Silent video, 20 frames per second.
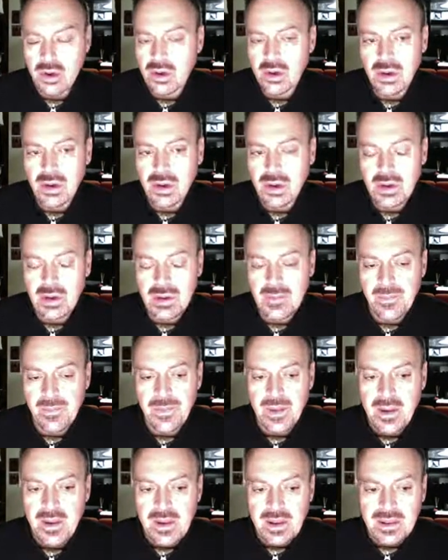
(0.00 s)

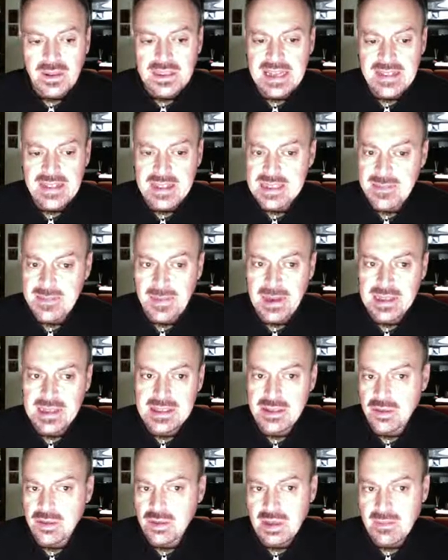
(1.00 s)
Eh, date le
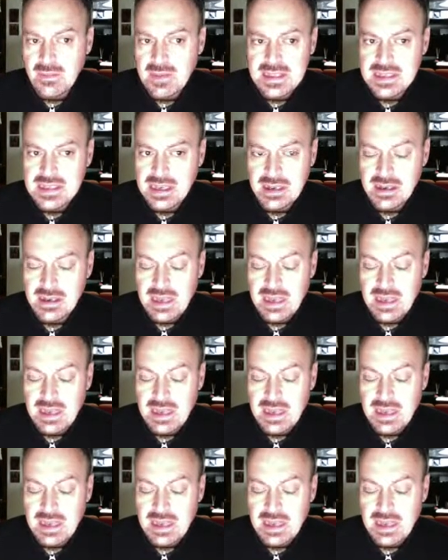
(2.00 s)
spiegazioni in base al,